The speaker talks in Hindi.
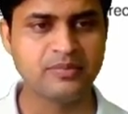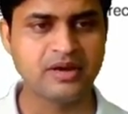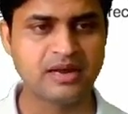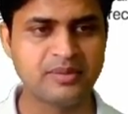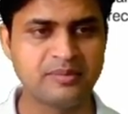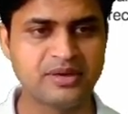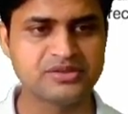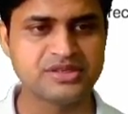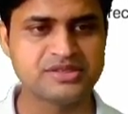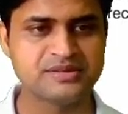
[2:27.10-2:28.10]

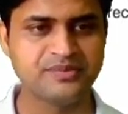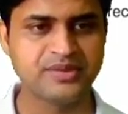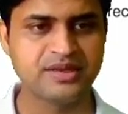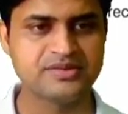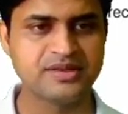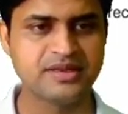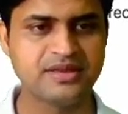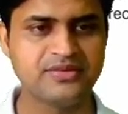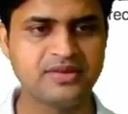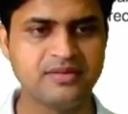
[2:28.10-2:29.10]
ब्रशेस इस
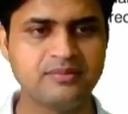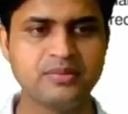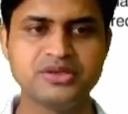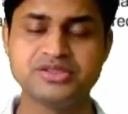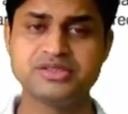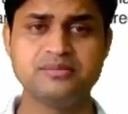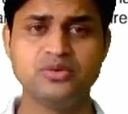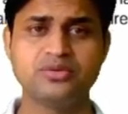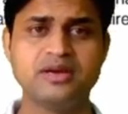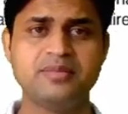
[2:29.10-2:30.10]
तरीके से ब्रशेस हम
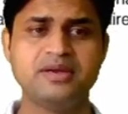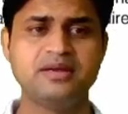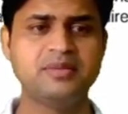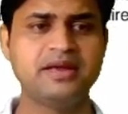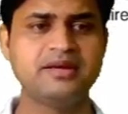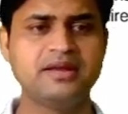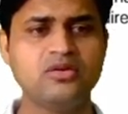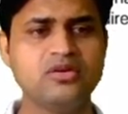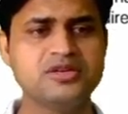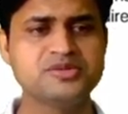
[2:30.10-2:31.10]
लोग यहाँ पे अप्लाई करेंगे
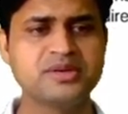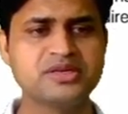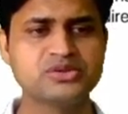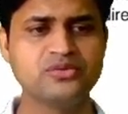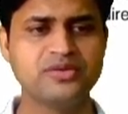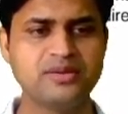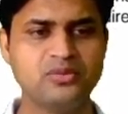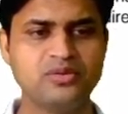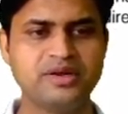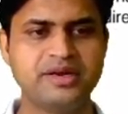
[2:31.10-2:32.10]
और इस ब्रश को फिर हम
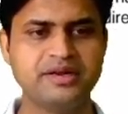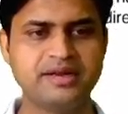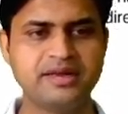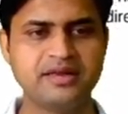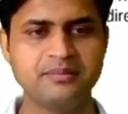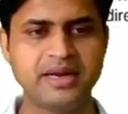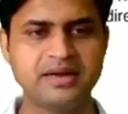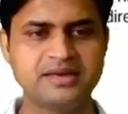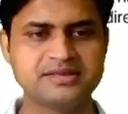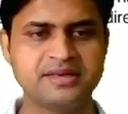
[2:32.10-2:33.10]
लोग कनेक्ट करेंगे
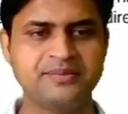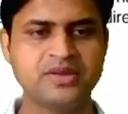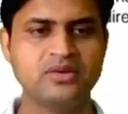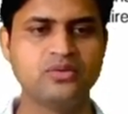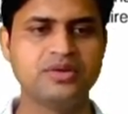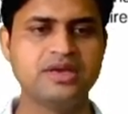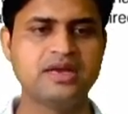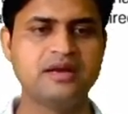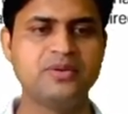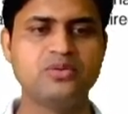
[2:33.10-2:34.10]
बैटरी से ओके okay,
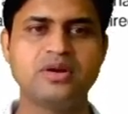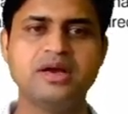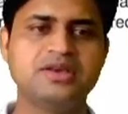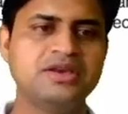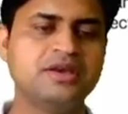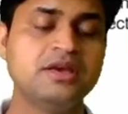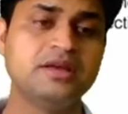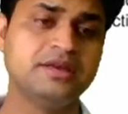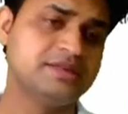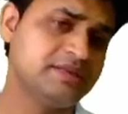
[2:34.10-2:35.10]
यहाँ पे होगा की
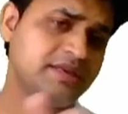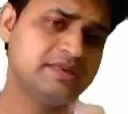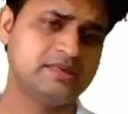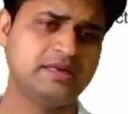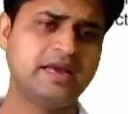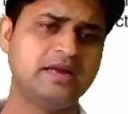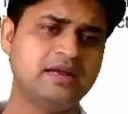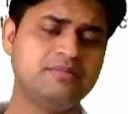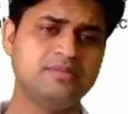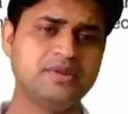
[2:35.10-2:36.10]
इस तरीके से
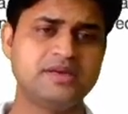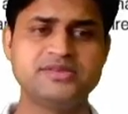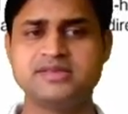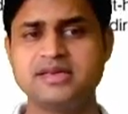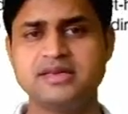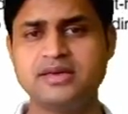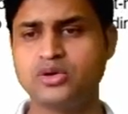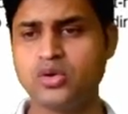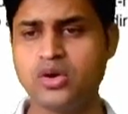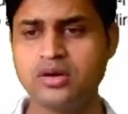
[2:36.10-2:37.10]
डायग्राम अच्छे से
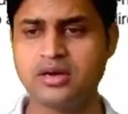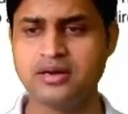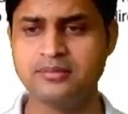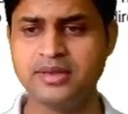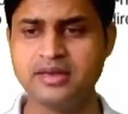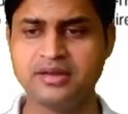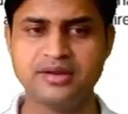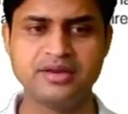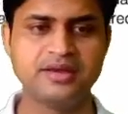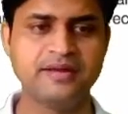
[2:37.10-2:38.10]
ड्रॉ हमें
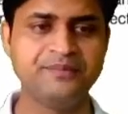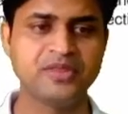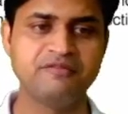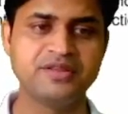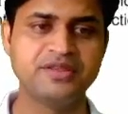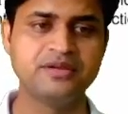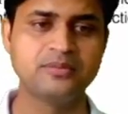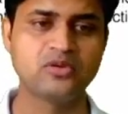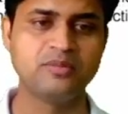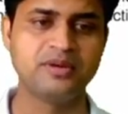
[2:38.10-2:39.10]
करनी है विद द
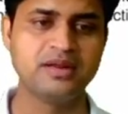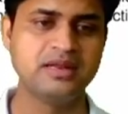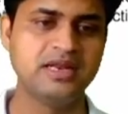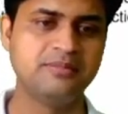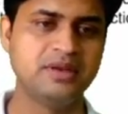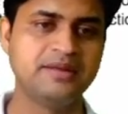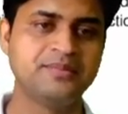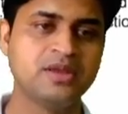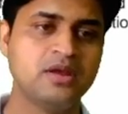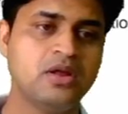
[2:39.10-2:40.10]
प्रॉपर
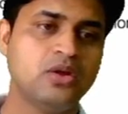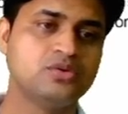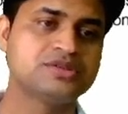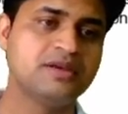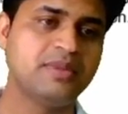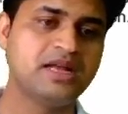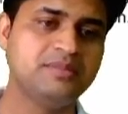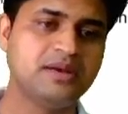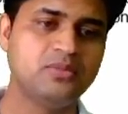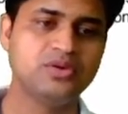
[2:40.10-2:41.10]
लेबलिंग उसके बाद
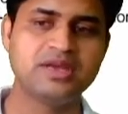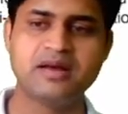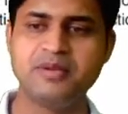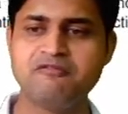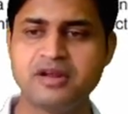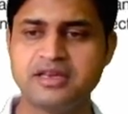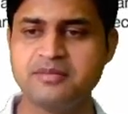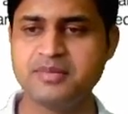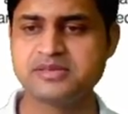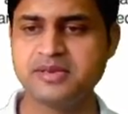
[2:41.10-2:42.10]
में हम लोग यहाँ पे
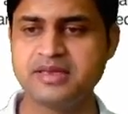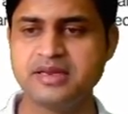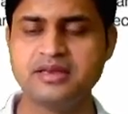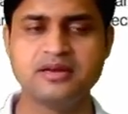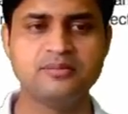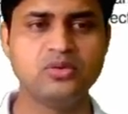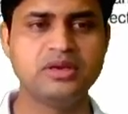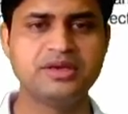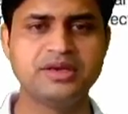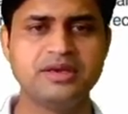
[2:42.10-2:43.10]
वर्किंग भी एक्सप्लेन करेंगे हम लोग
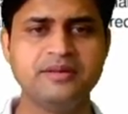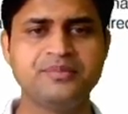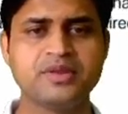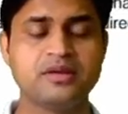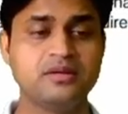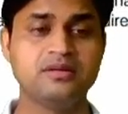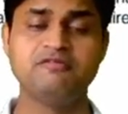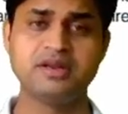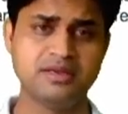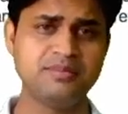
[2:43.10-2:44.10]
लिखेंगे
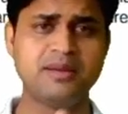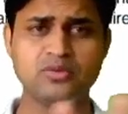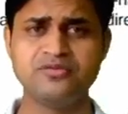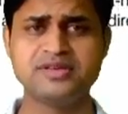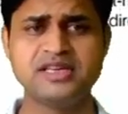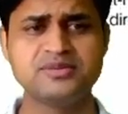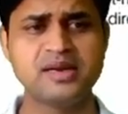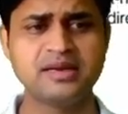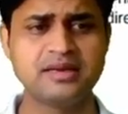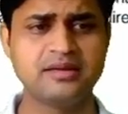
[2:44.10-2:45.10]
वर्किंग में आपको फिर से एक
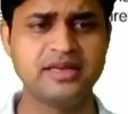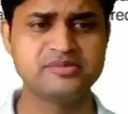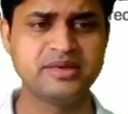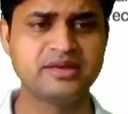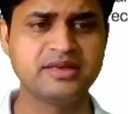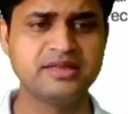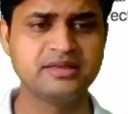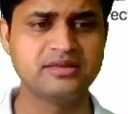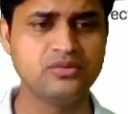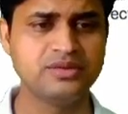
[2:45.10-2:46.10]
बार एक्सप्लेन करके
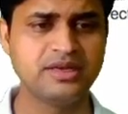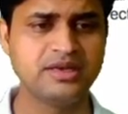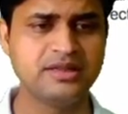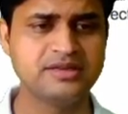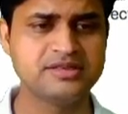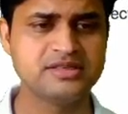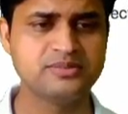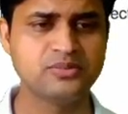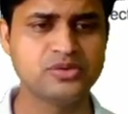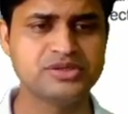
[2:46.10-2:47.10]
देता हूँ देखिए दिस इज
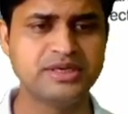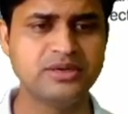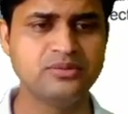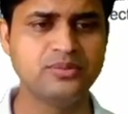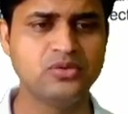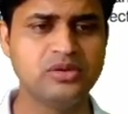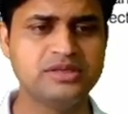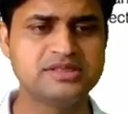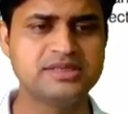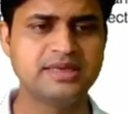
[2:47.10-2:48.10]
पॉजिटिव पोल
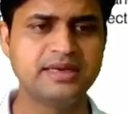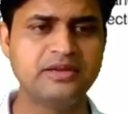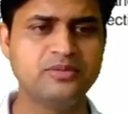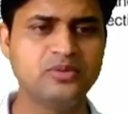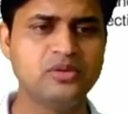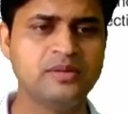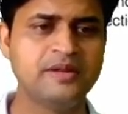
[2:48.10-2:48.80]
दिस इज नेगेटिव पोल